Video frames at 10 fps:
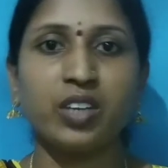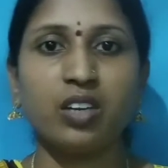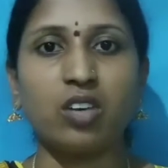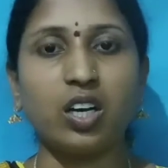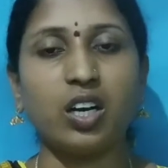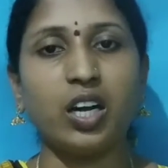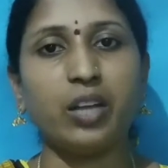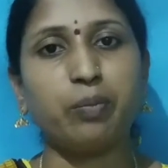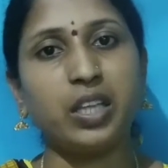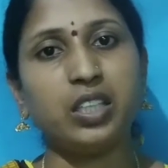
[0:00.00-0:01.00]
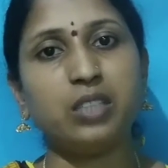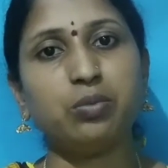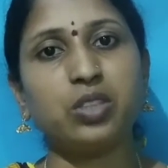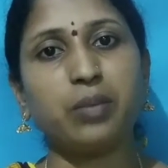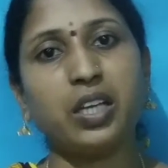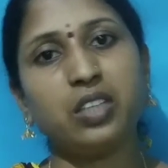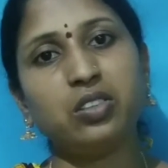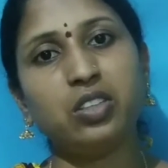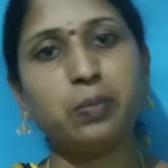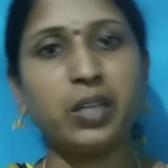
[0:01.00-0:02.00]
ఒక పది నిమిష పది
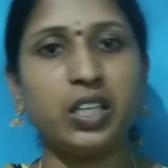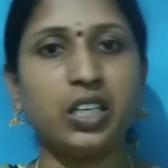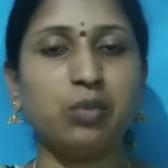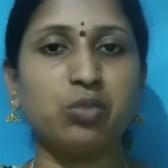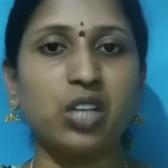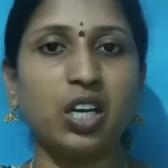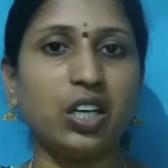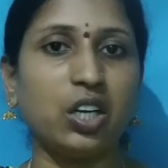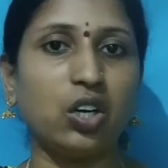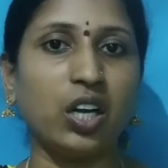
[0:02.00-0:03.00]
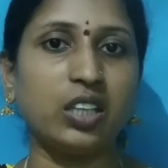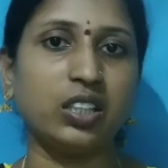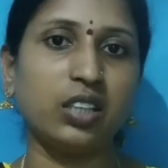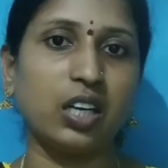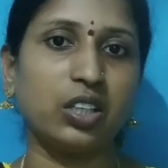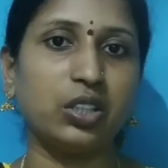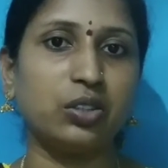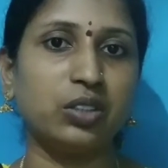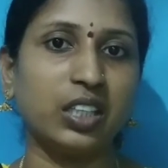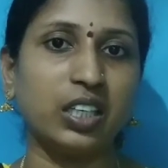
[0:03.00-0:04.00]
నుండి పదిహేను నిమిషాలు ఎండలో అయితే అటు
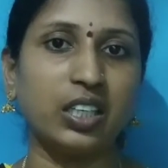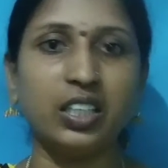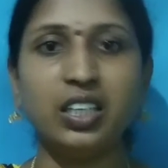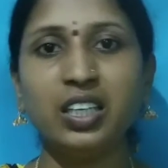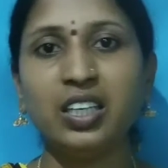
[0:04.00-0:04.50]
ఇటు తిరగండి